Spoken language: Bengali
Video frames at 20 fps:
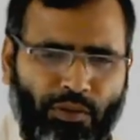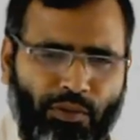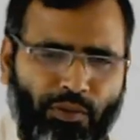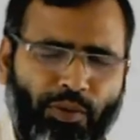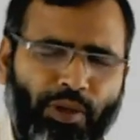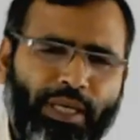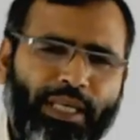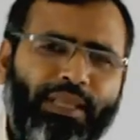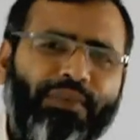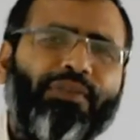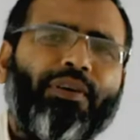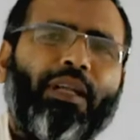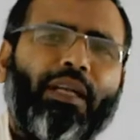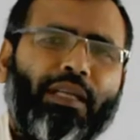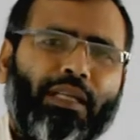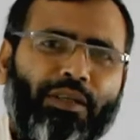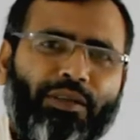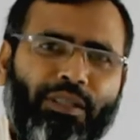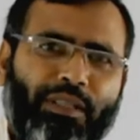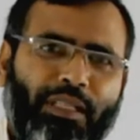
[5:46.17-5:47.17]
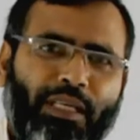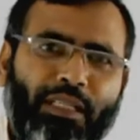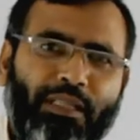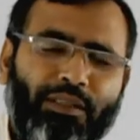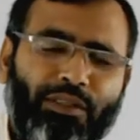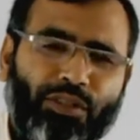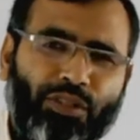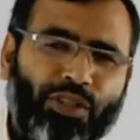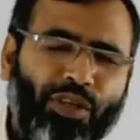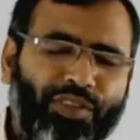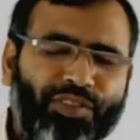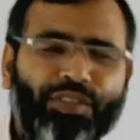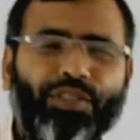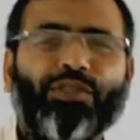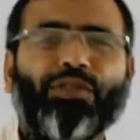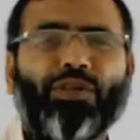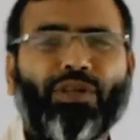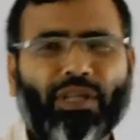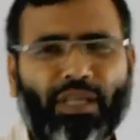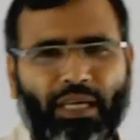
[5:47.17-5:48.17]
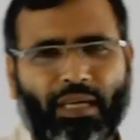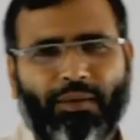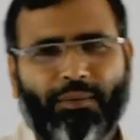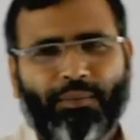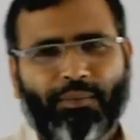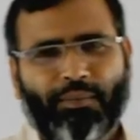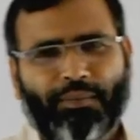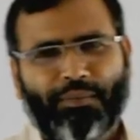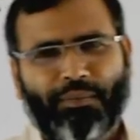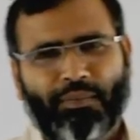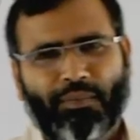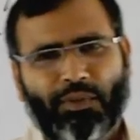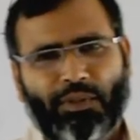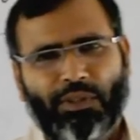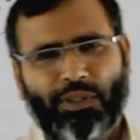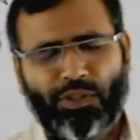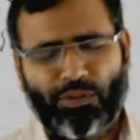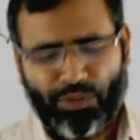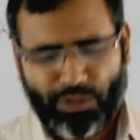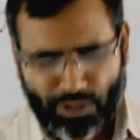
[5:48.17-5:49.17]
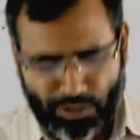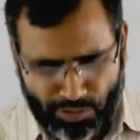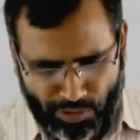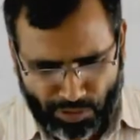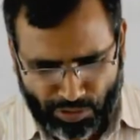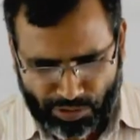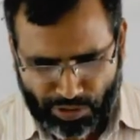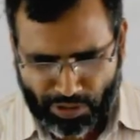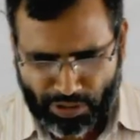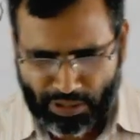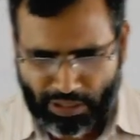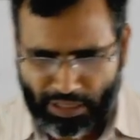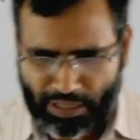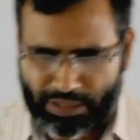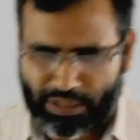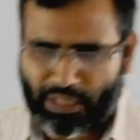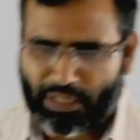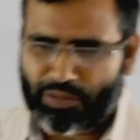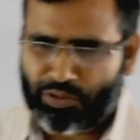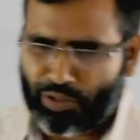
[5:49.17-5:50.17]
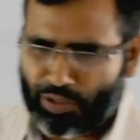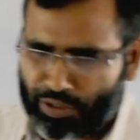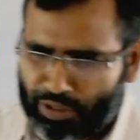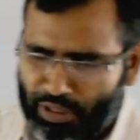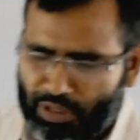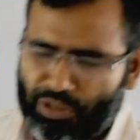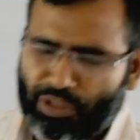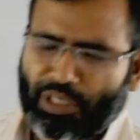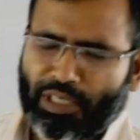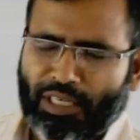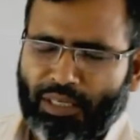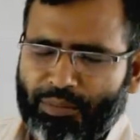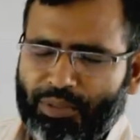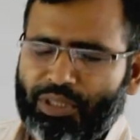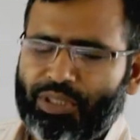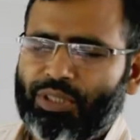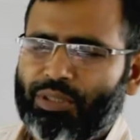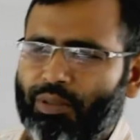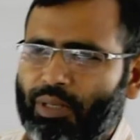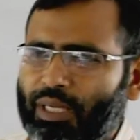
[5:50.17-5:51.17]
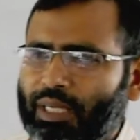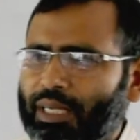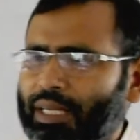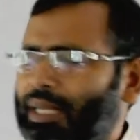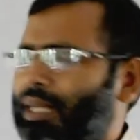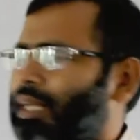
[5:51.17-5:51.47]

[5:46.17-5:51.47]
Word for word: ওয়াকিফাল না অর্থাৎ সচেতন না যে অধিক জনসংখ্যা আসলে সন্তানের সংখ্যা বেশি হলে